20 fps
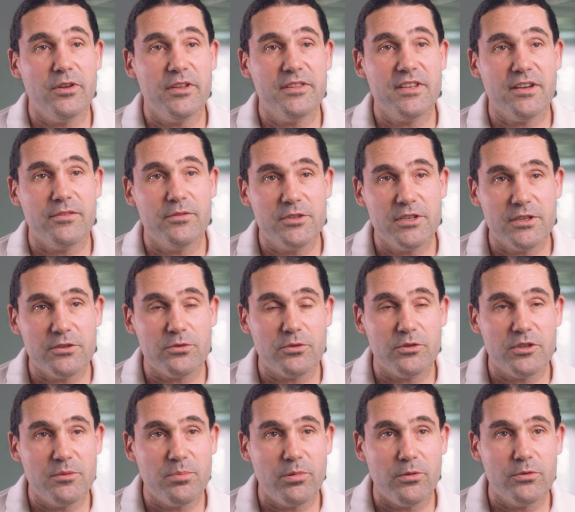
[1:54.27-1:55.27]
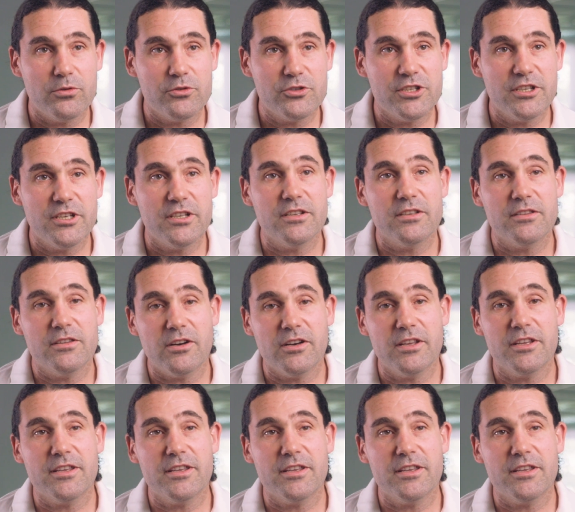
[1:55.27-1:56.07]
intervenir sur des projets dans